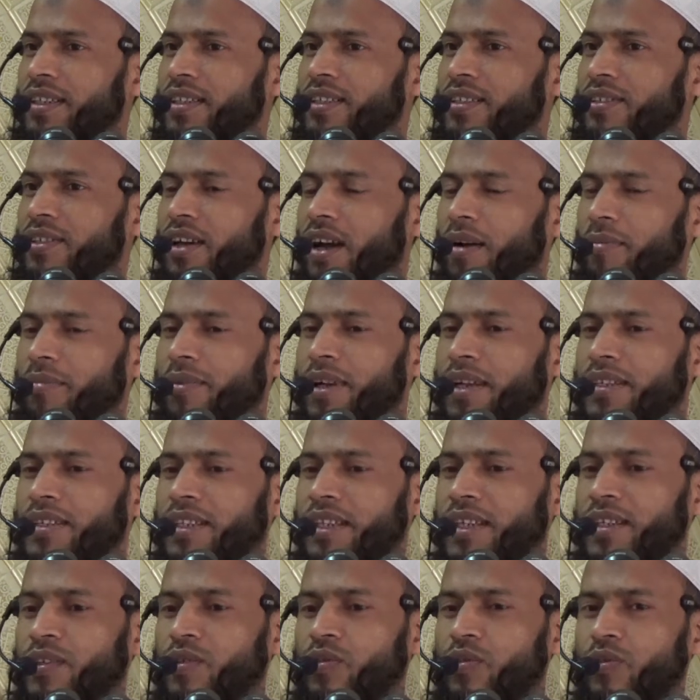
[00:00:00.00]
তা আমরা
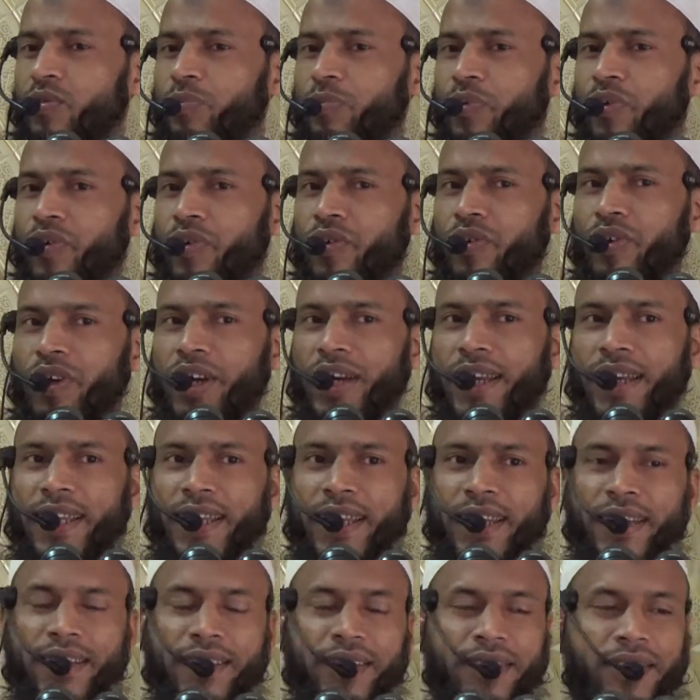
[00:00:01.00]
যেহেতু
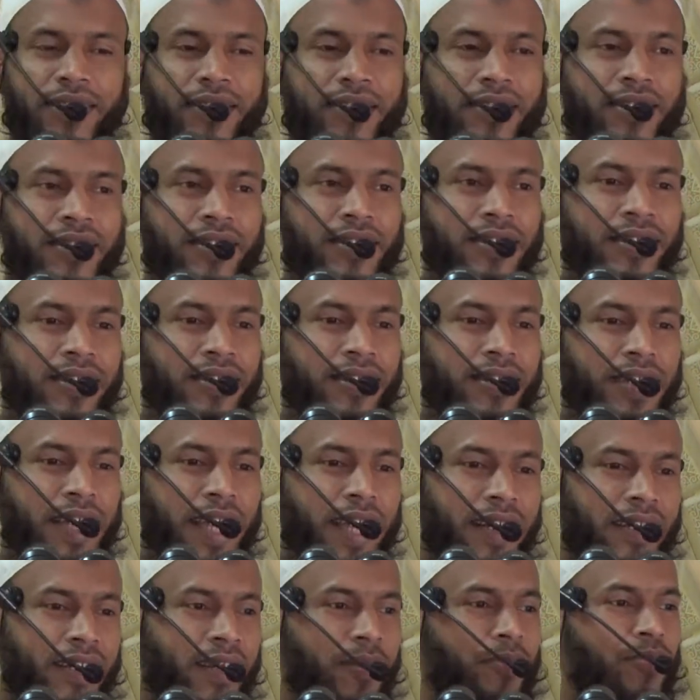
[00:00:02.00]
পরকালের
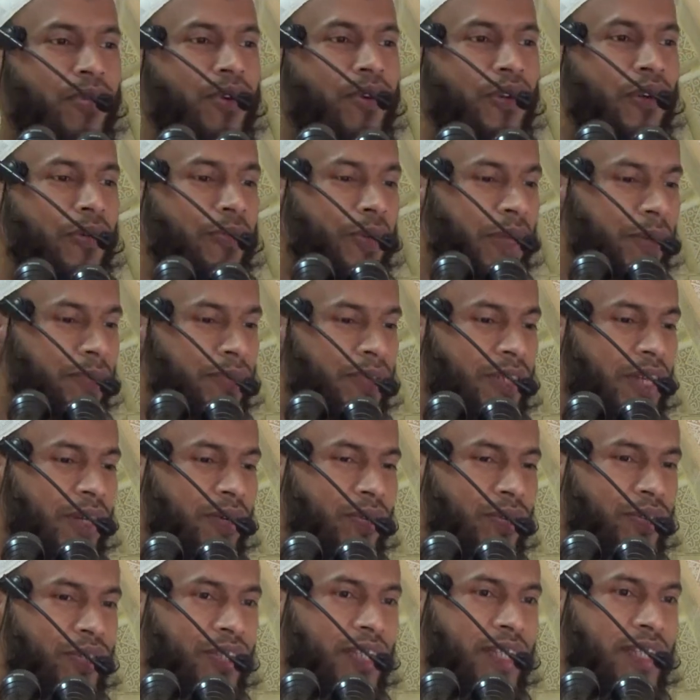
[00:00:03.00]
একটা বড় ব্যবসা
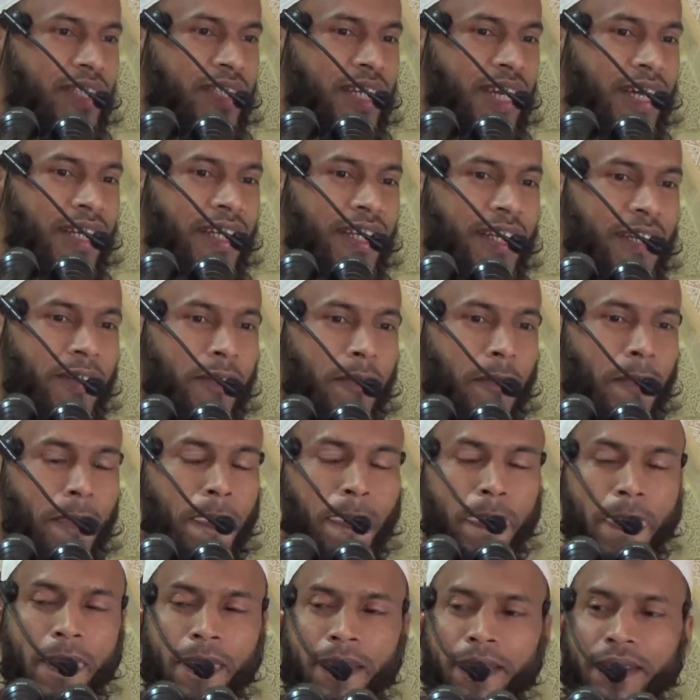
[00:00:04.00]
করতে চাই
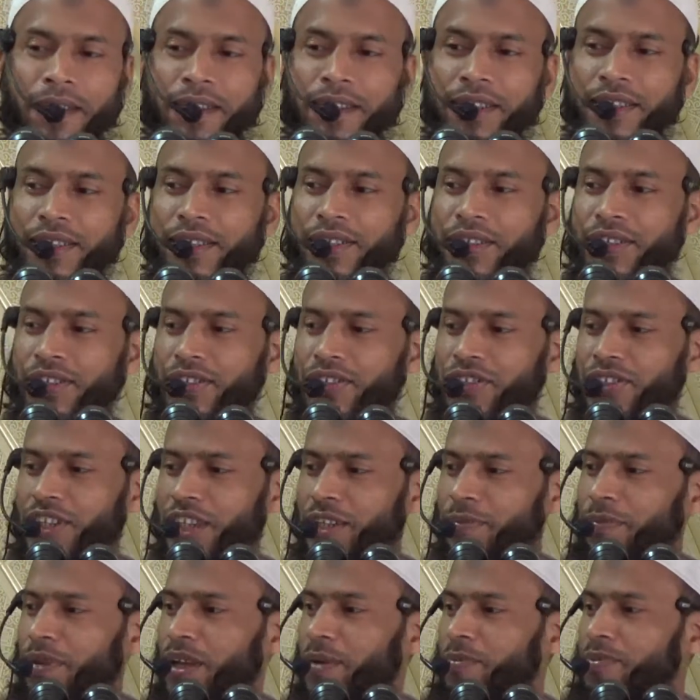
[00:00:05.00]

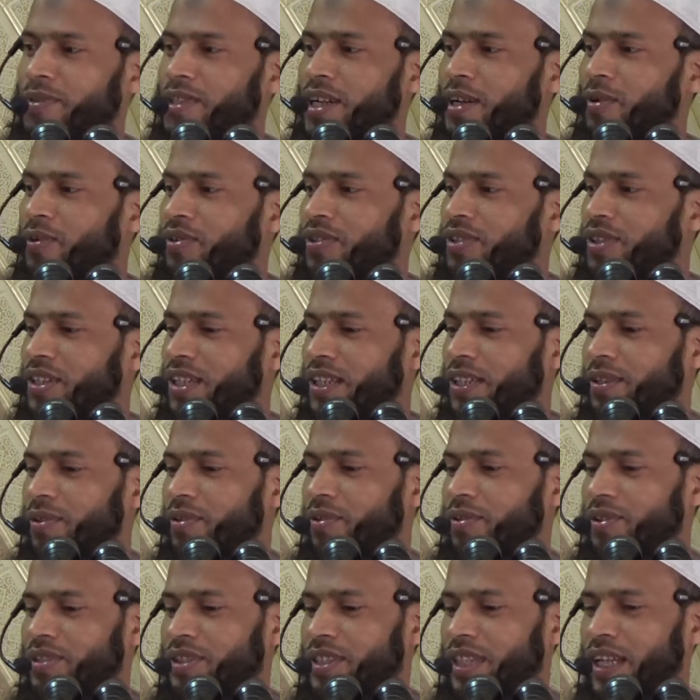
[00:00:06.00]
সেই ব্যবসা হতে
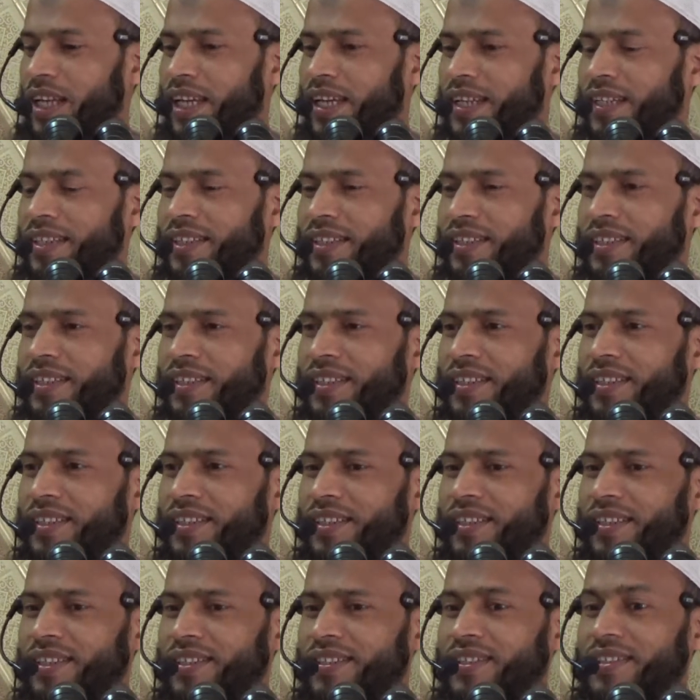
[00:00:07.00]
হচ্ছে
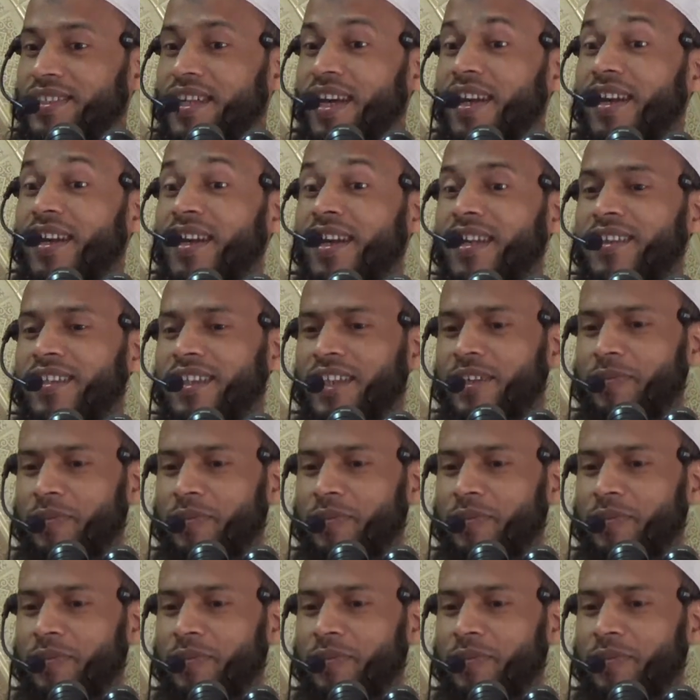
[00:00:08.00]
জান্নাতের